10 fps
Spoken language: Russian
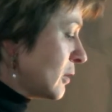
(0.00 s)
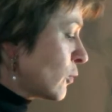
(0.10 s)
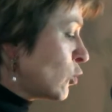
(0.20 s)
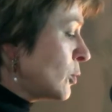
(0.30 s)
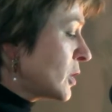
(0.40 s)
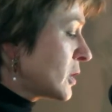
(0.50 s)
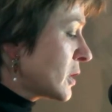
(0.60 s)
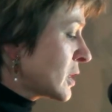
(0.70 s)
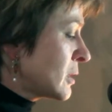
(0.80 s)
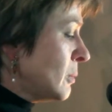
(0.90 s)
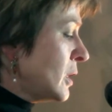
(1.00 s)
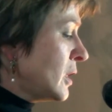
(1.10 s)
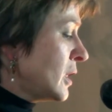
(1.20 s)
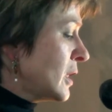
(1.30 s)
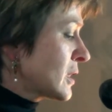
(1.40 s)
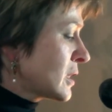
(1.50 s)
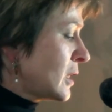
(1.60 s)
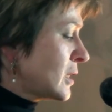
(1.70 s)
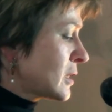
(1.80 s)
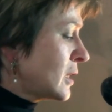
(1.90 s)
где в комнатах смеха
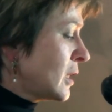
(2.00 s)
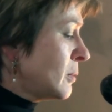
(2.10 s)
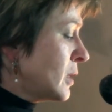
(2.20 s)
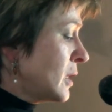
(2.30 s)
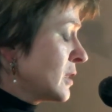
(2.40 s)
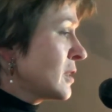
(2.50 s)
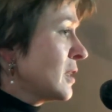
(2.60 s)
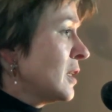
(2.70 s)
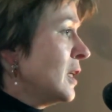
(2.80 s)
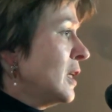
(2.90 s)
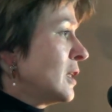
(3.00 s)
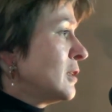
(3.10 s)
остались гримасы,